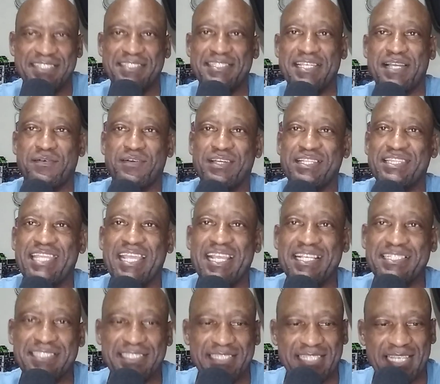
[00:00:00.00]
Isso
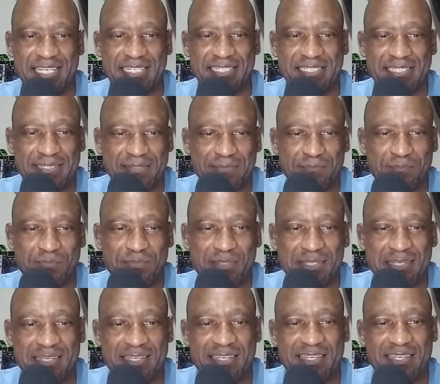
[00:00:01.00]
acontece, gente.
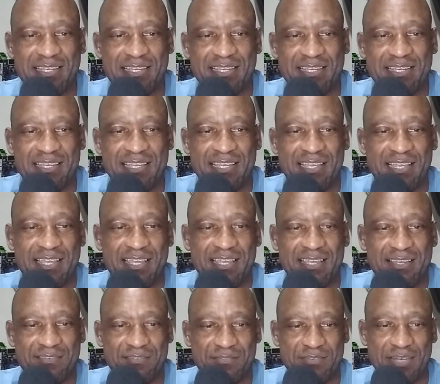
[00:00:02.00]

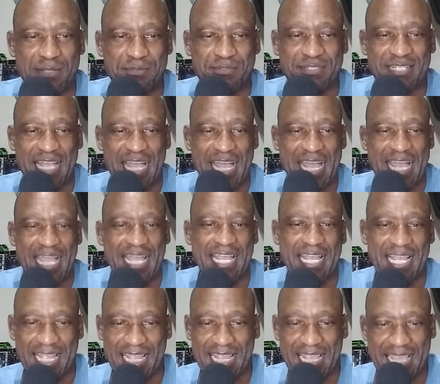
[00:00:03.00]
Vamos lá!
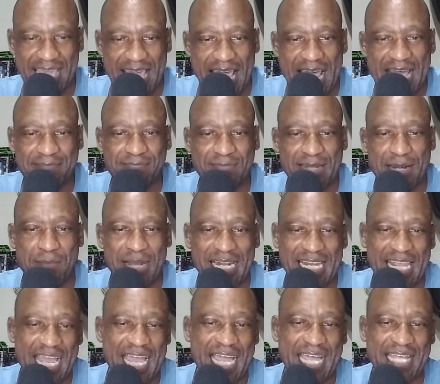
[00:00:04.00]
Quer
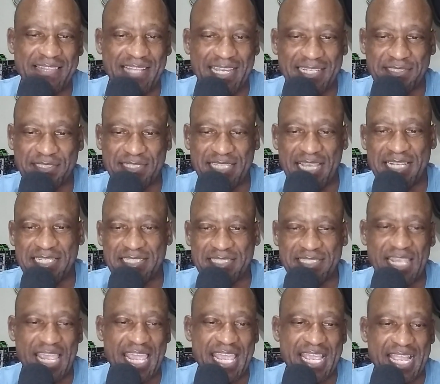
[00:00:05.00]
trabalhar na
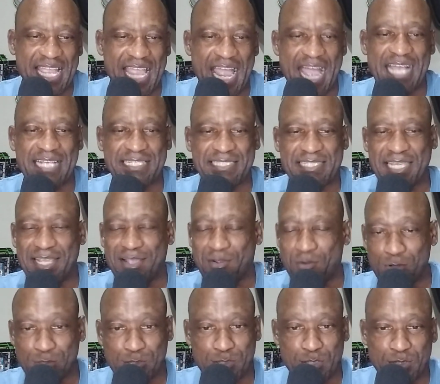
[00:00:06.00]
6 Casa e
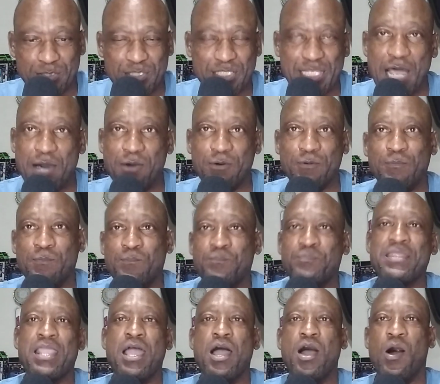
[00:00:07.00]
Construção?
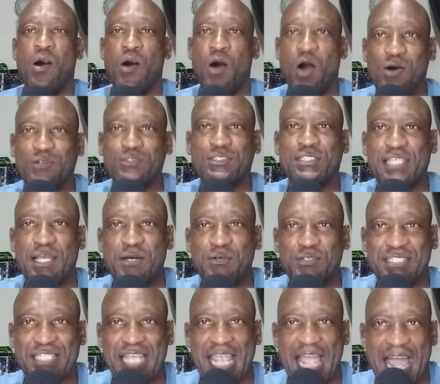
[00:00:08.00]
Ouçam
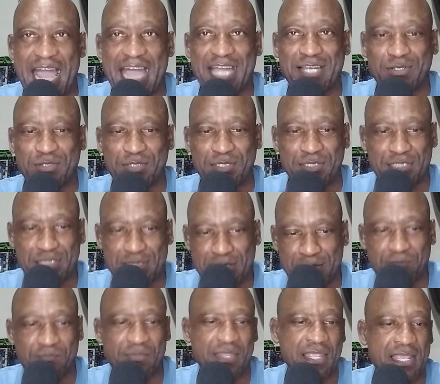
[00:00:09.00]
os cargos!
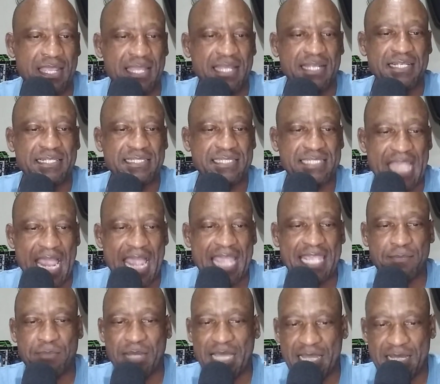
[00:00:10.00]

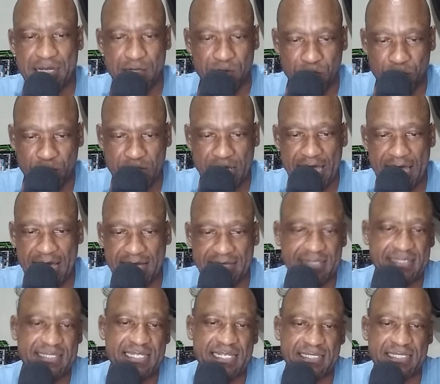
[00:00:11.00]
Saiba o que é
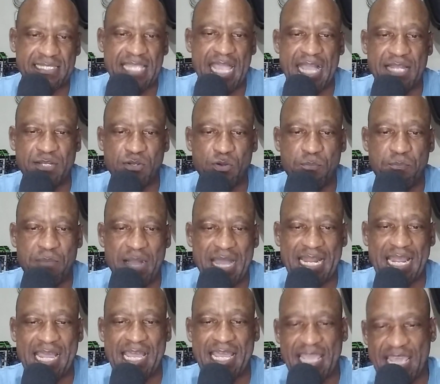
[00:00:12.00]
necessário
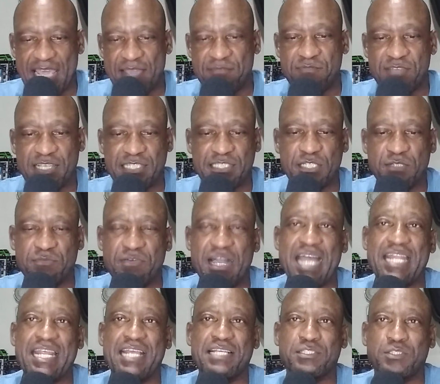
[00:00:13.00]
para
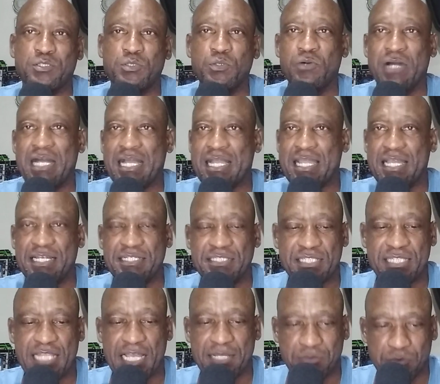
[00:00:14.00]
efetivar a sua
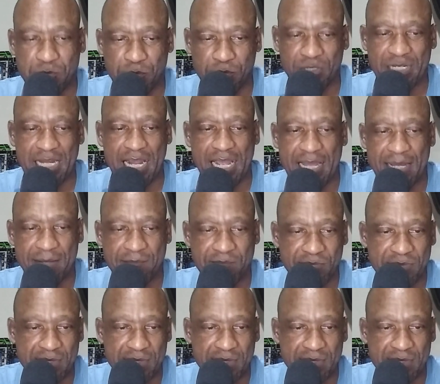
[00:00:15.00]
candidatura.